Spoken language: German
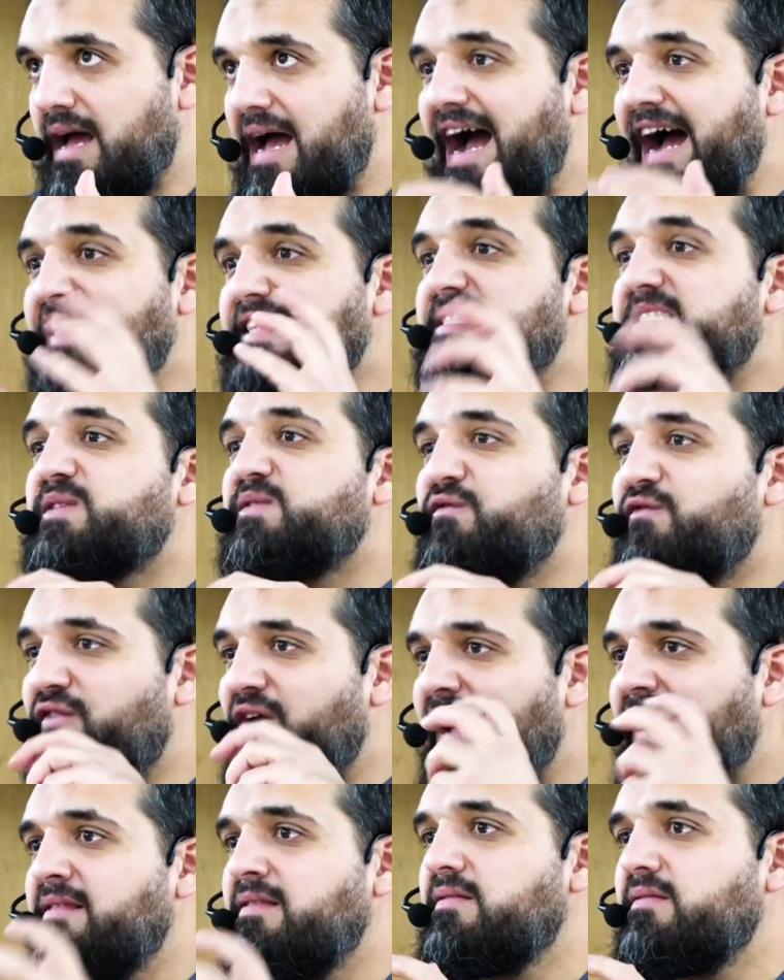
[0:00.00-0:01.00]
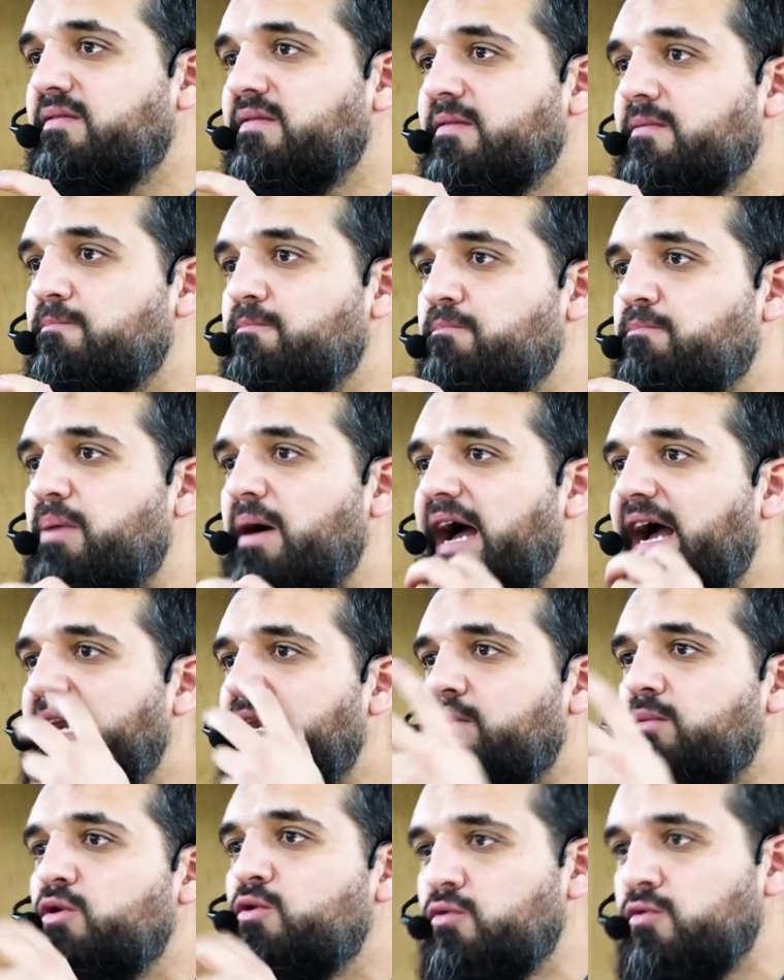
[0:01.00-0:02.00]
als Pfand bei
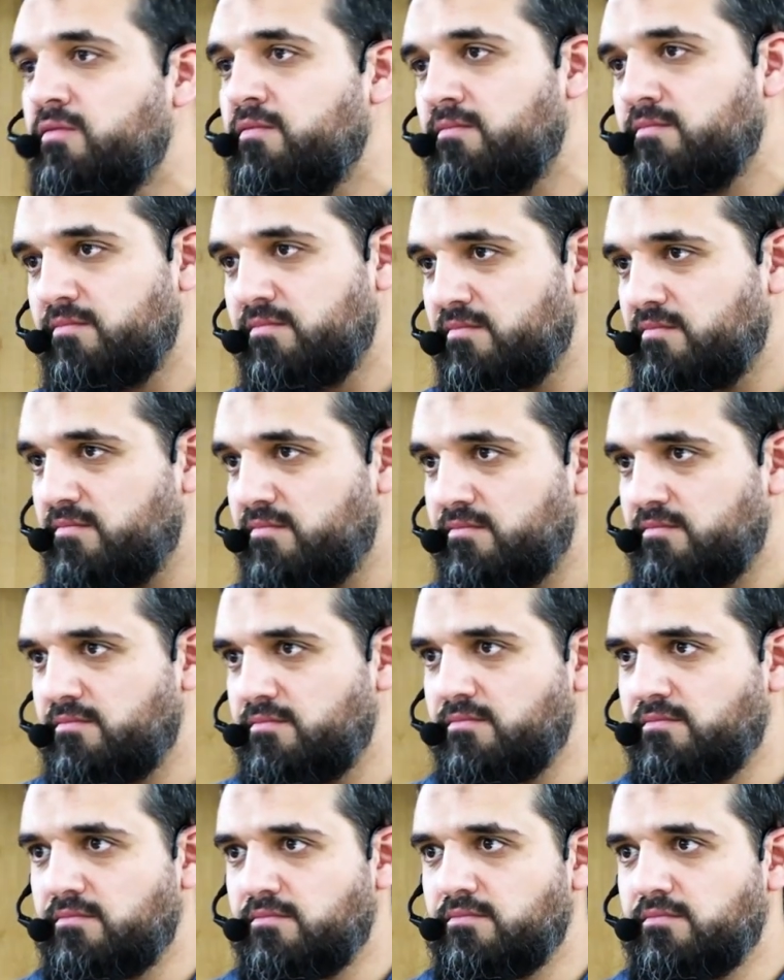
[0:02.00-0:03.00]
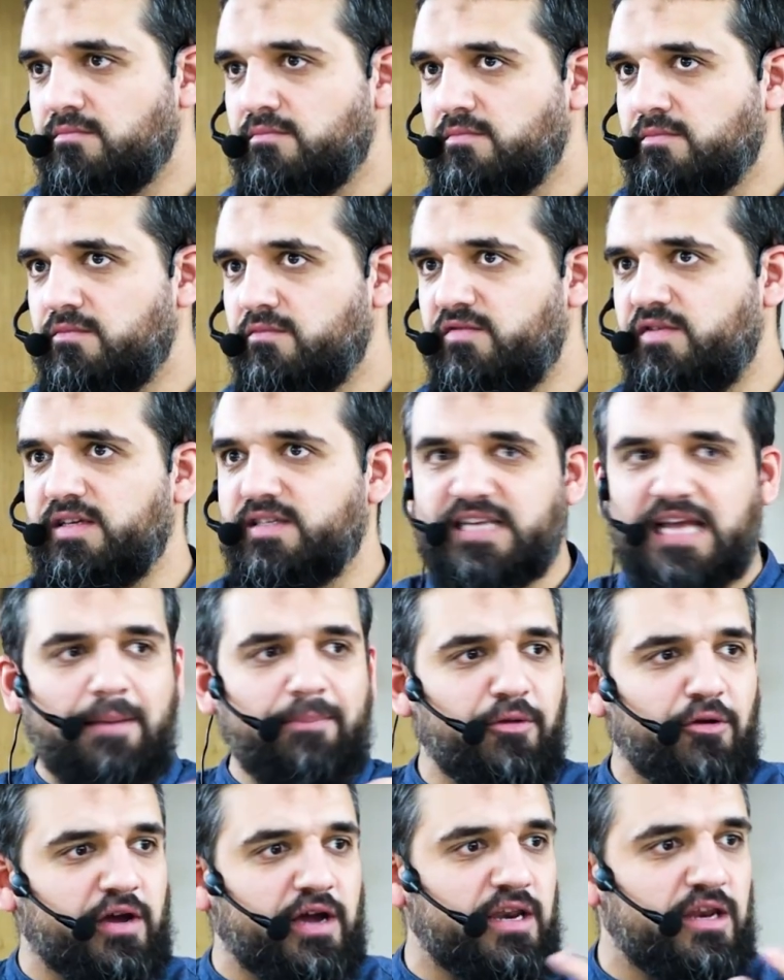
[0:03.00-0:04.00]
einem Juden. Wie, es
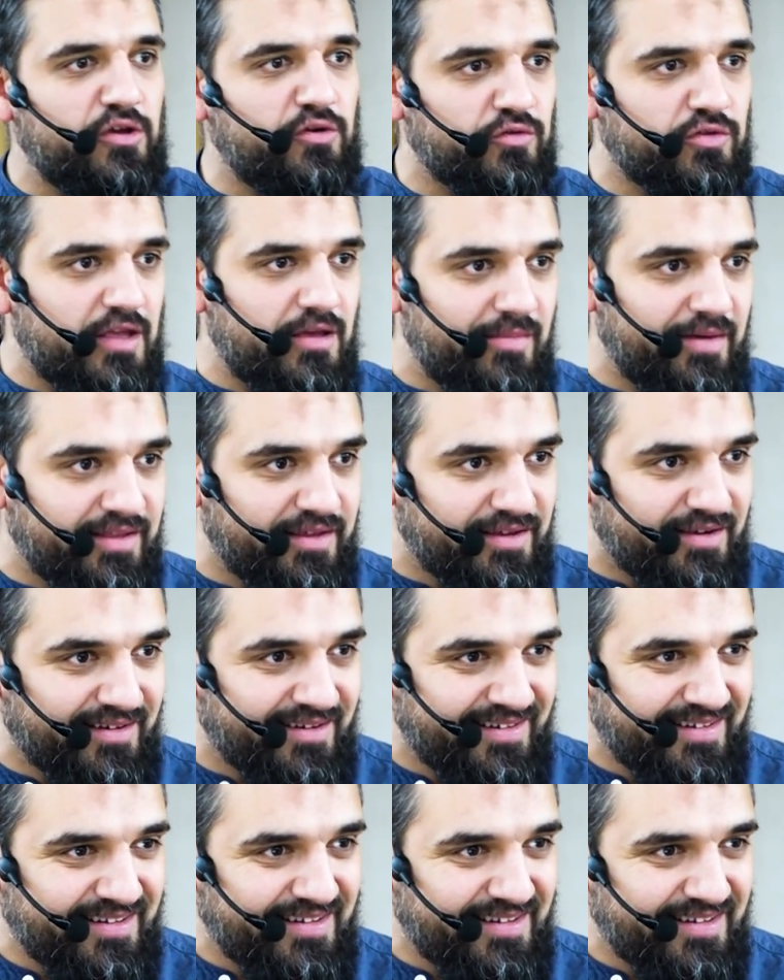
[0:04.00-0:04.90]
gab doch keine Juden in Medina.